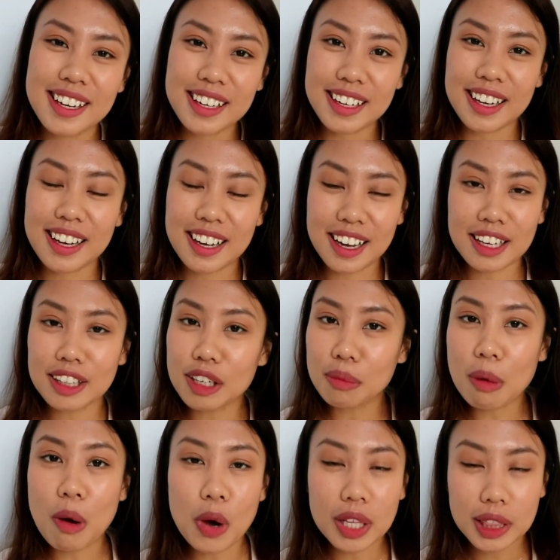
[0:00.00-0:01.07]
Nah, atau
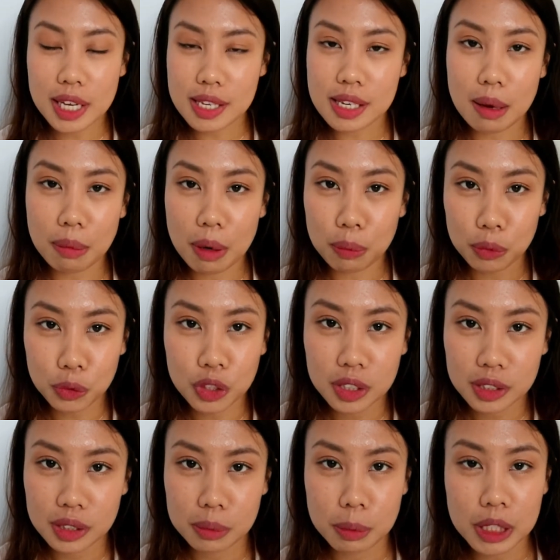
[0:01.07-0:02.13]
bawa tas
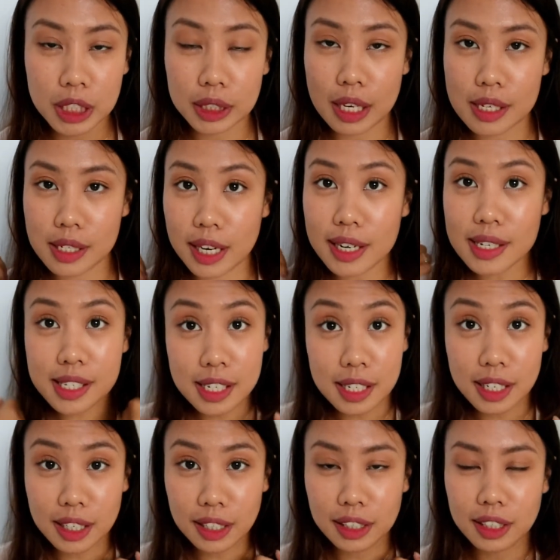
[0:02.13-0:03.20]
apapun seperti tas
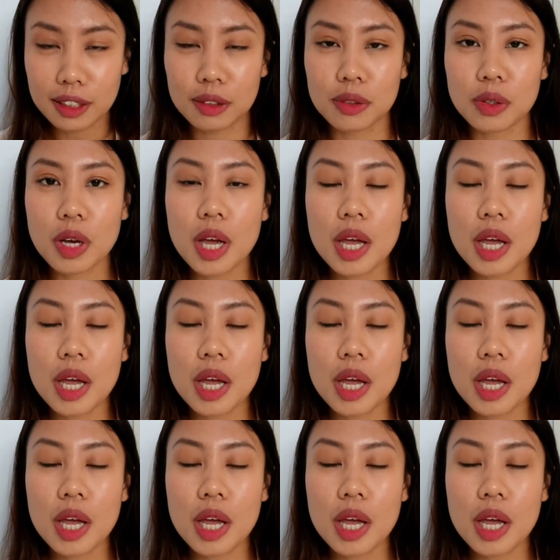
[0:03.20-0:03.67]
ransel gitu.